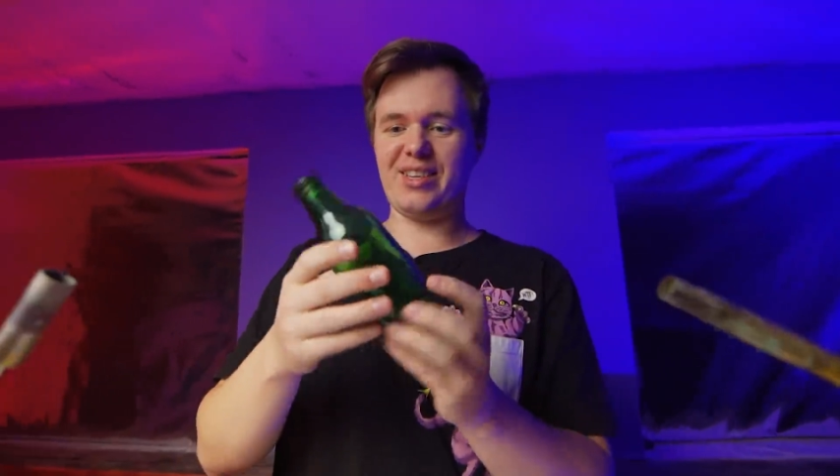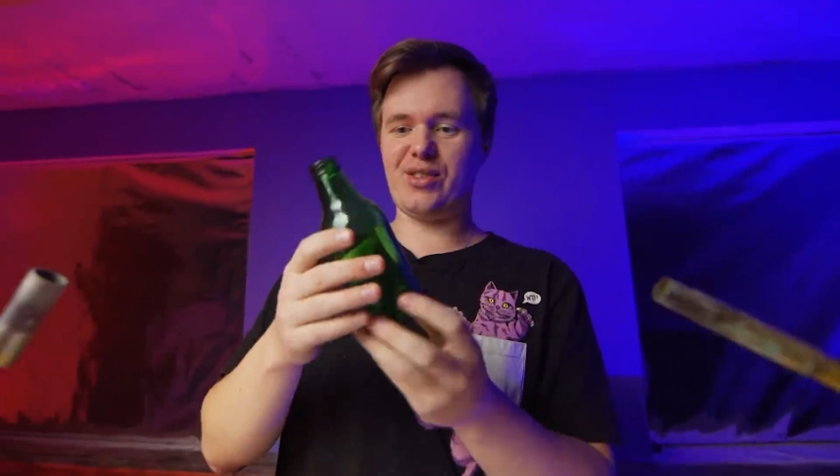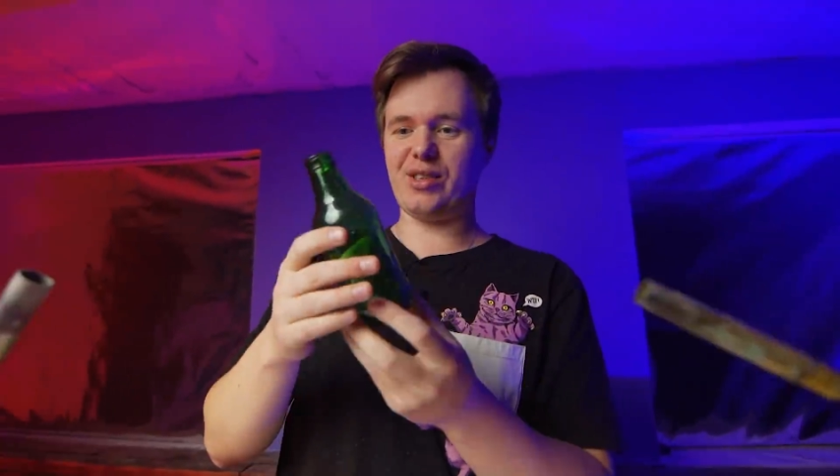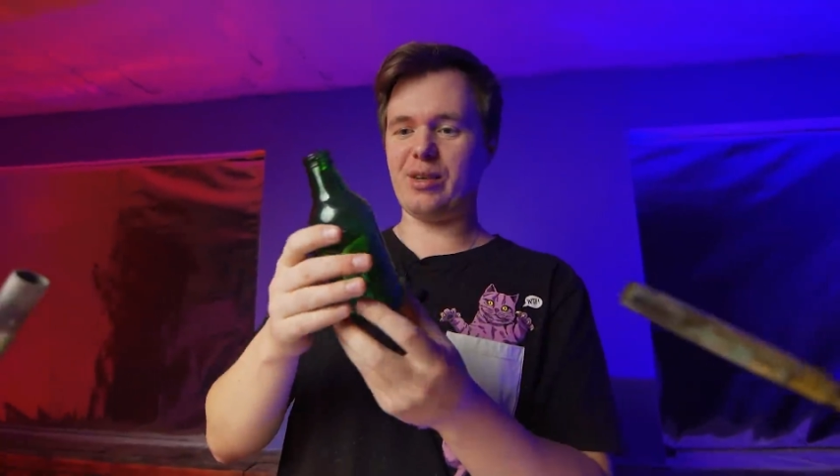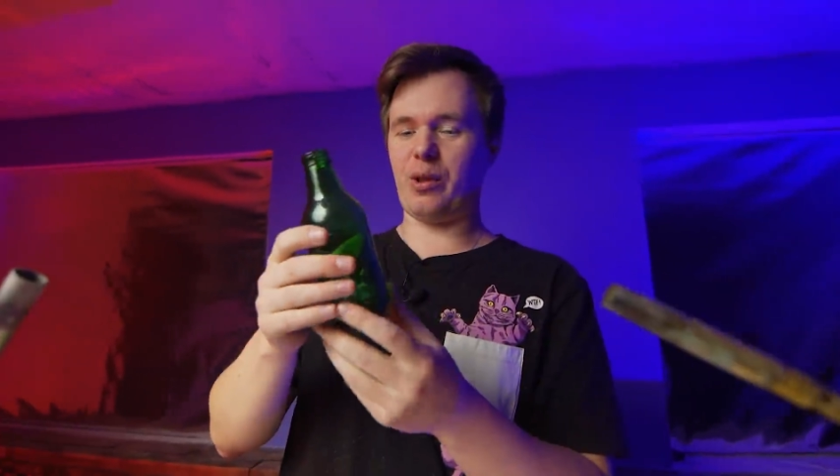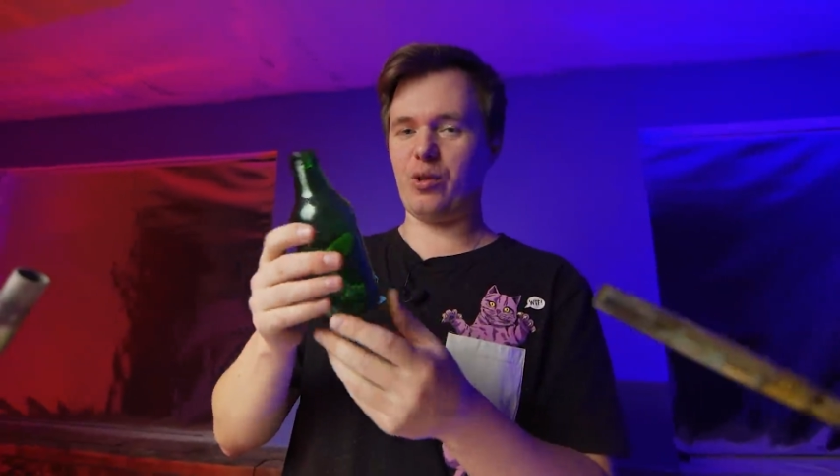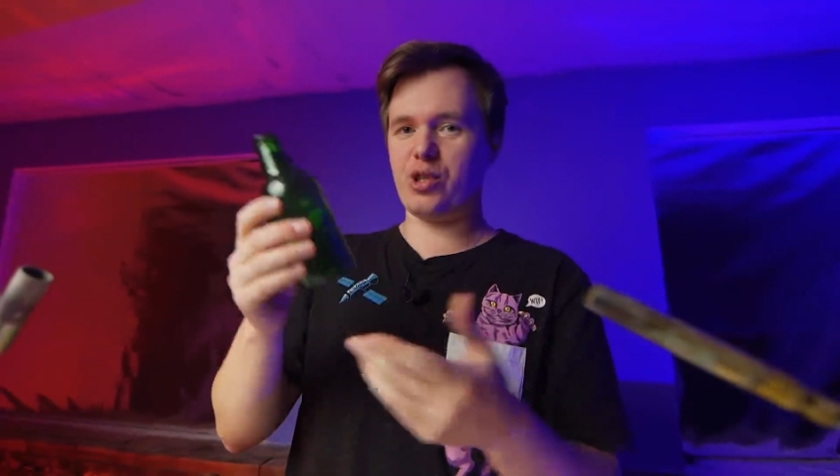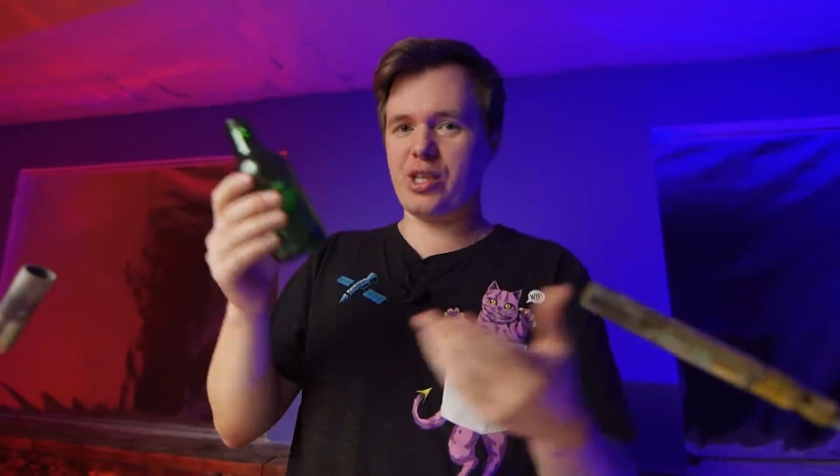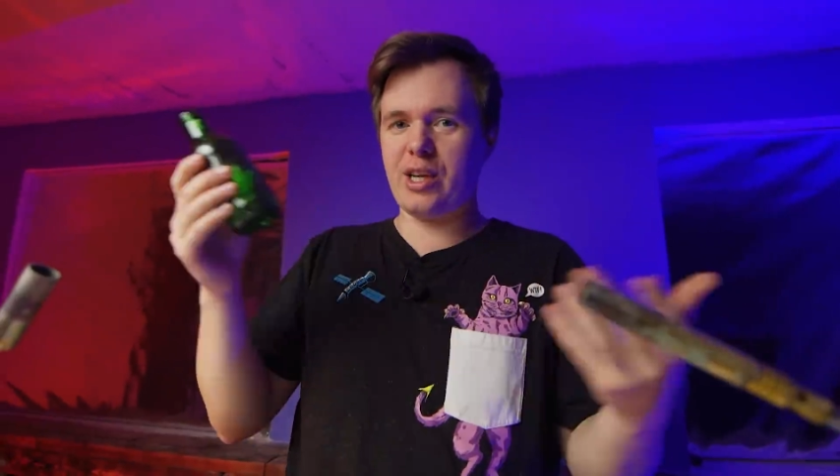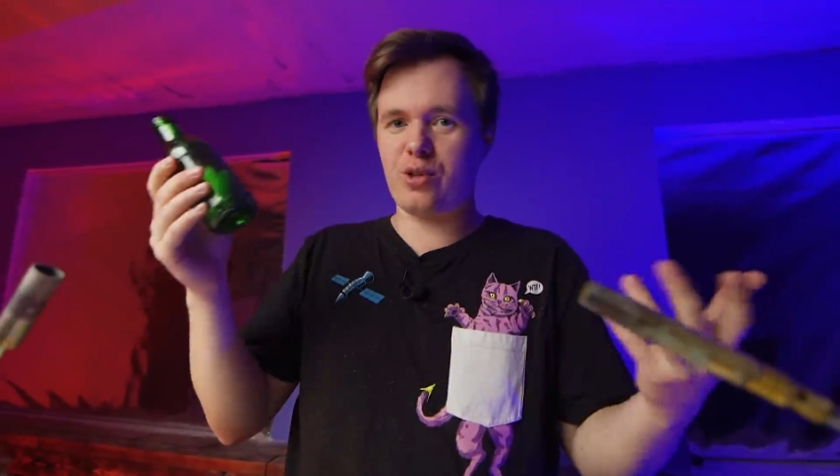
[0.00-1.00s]
Действительно,
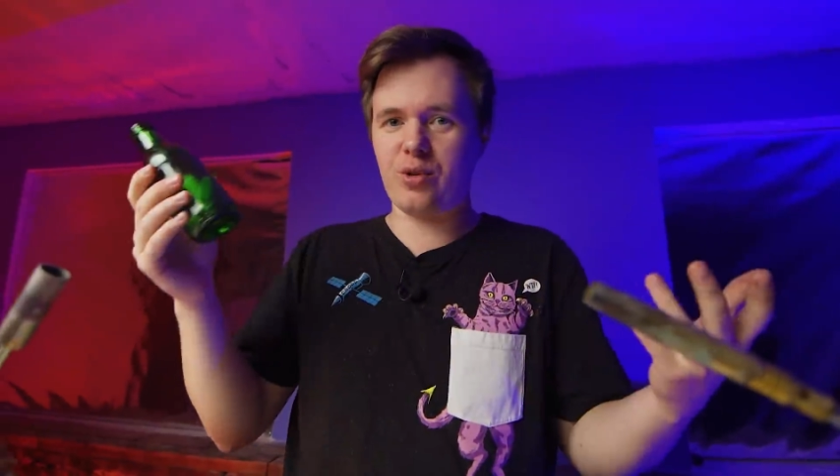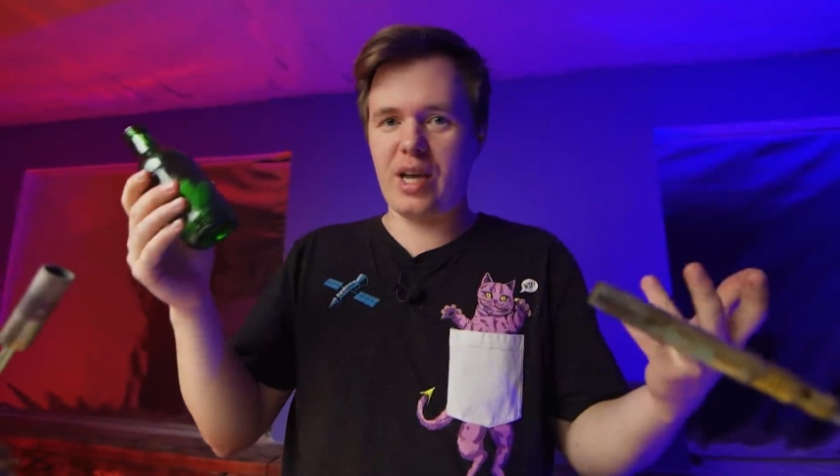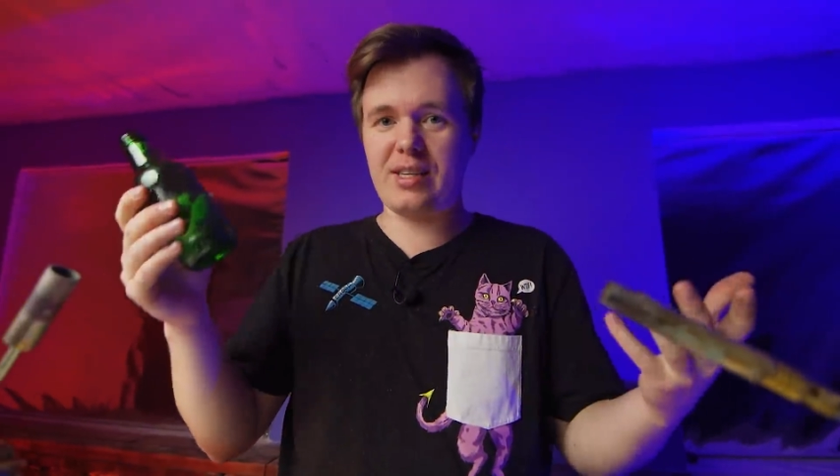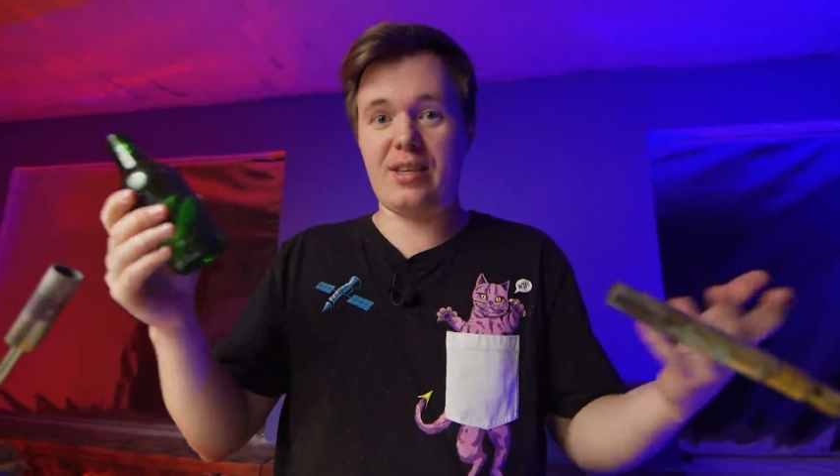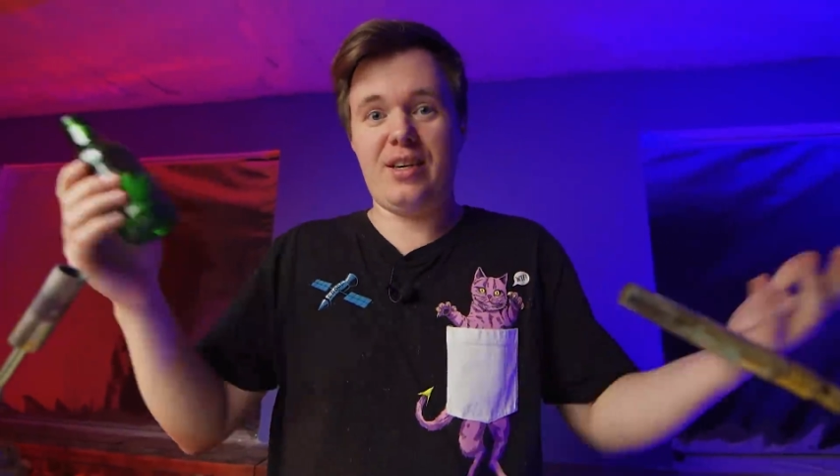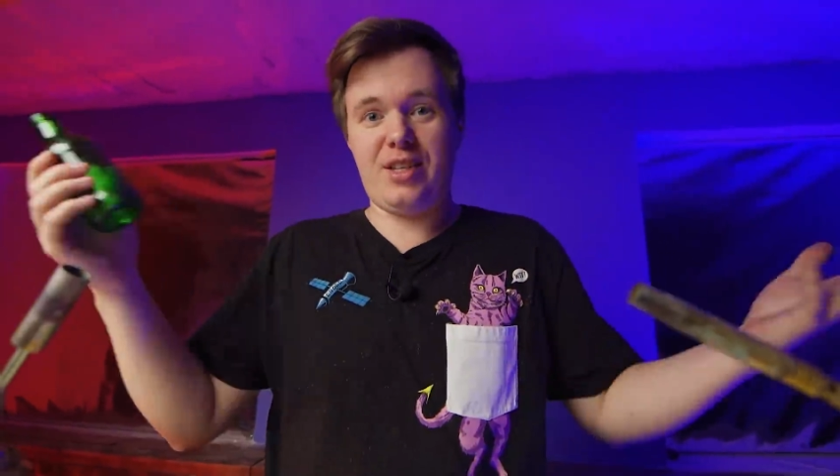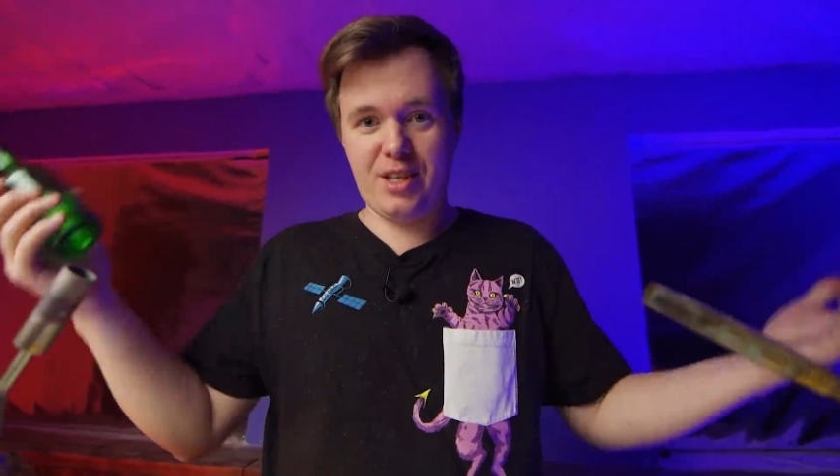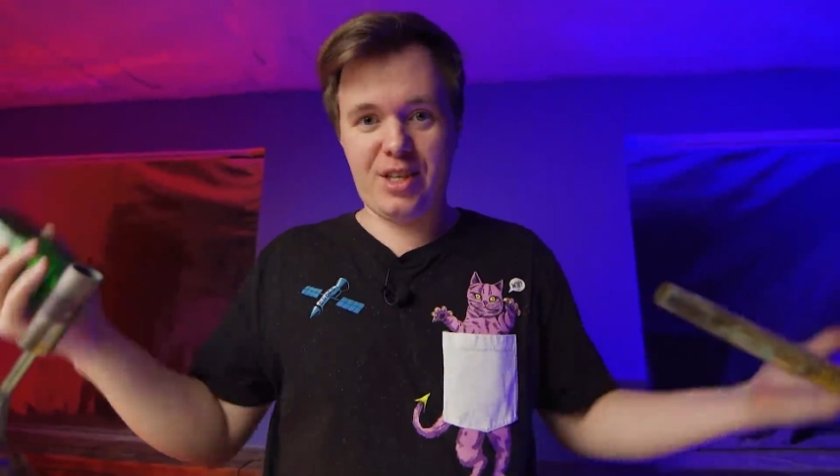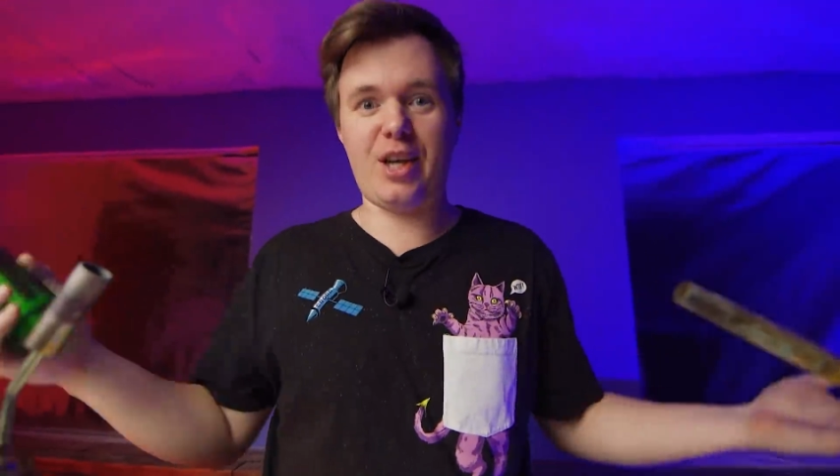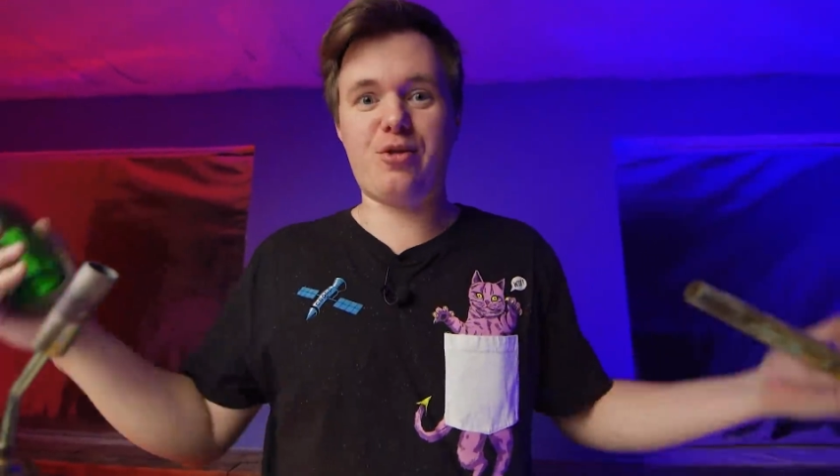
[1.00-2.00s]
получится ли это у нас,
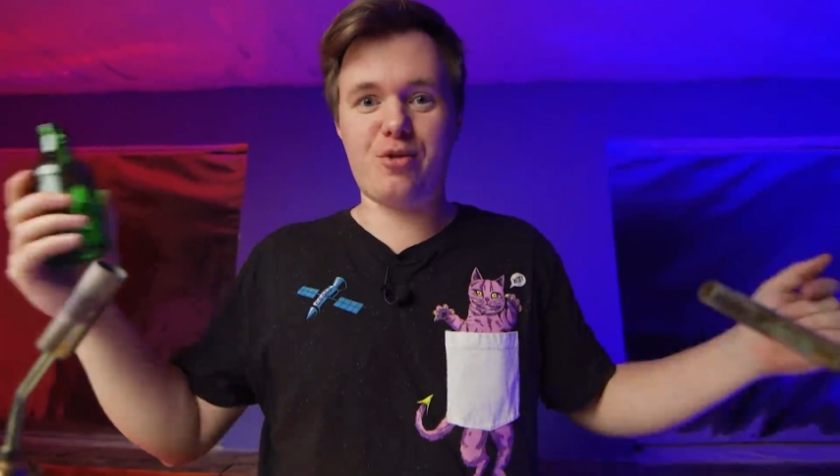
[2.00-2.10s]
сейчас